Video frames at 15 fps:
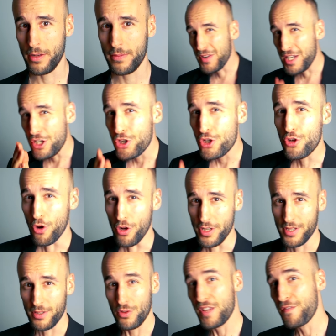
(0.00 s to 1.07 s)
Wenn wir die
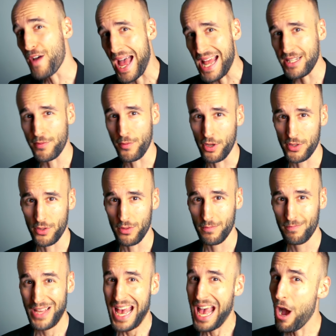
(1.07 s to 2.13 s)
Schuld und die Verantwortung
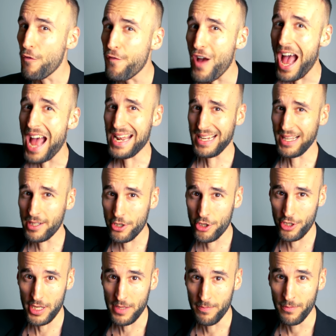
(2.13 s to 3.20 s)
auf andere
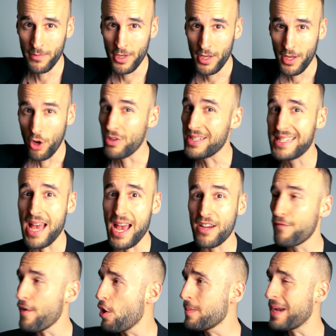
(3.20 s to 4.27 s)
schieben und
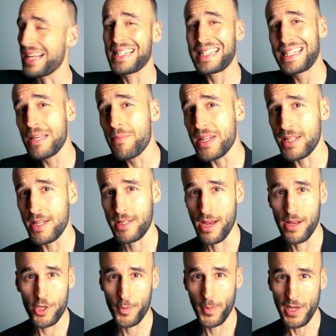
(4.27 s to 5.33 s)
sagen, warum kann sie mich nicht
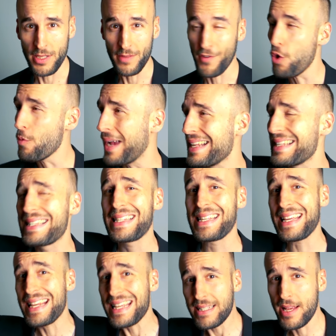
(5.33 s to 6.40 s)
ansprechen, warum kann
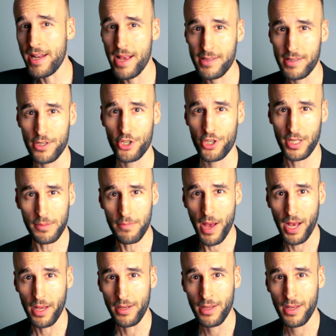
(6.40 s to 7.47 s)
sie nicht den ersten Schritt
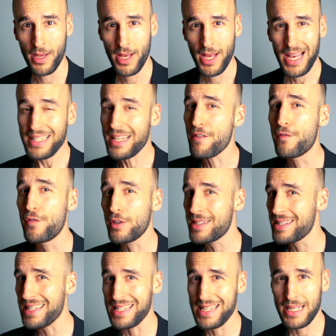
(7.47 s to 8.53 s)
machen, dann wird
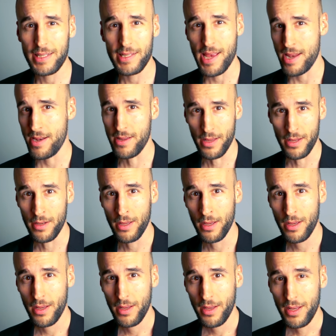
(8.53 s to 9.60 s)
sich nichts ändern
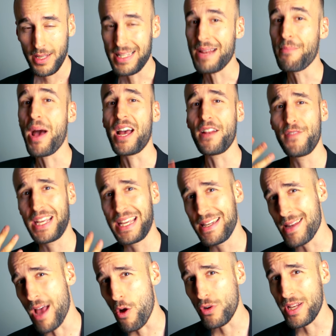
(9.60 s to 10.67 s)
dann machen wir
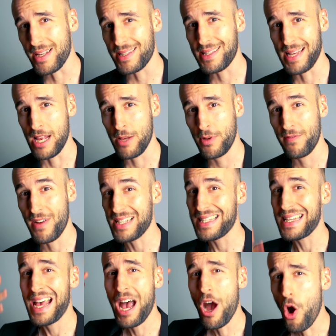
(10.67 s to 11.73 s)
genau dasselbe,
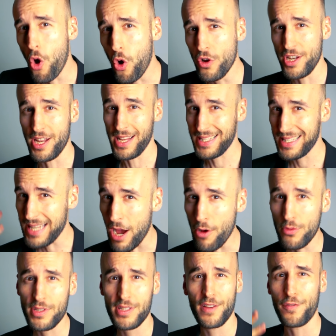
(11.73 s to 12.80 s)
was
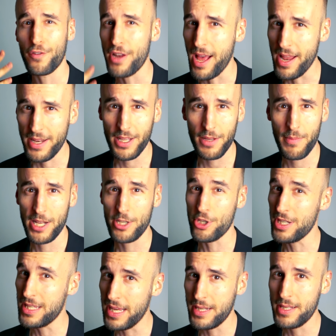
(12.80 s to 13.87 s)
Hunderttausende von anderen
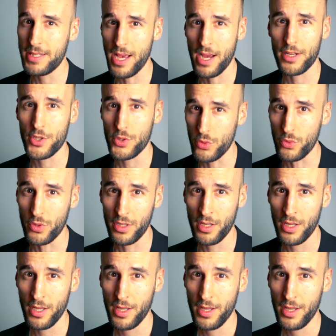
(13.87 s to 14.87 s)
Menschen jeden Tag tun.